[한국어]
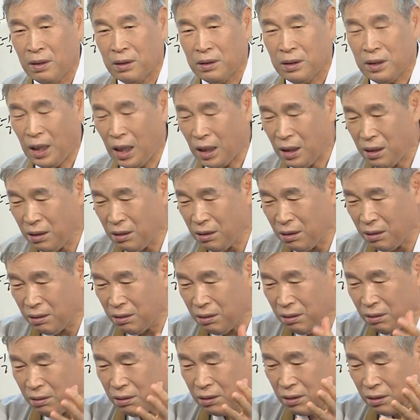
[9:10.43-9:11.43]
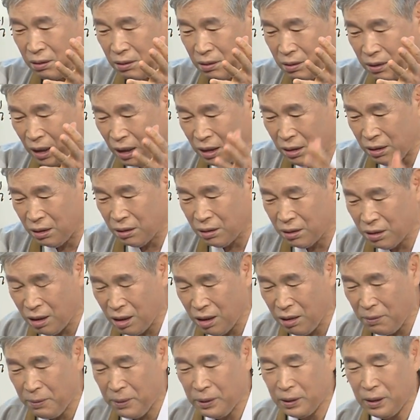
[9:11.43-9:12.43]
자기는
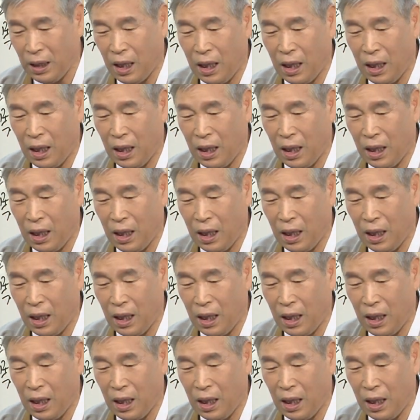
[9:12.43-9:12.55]
당연등급을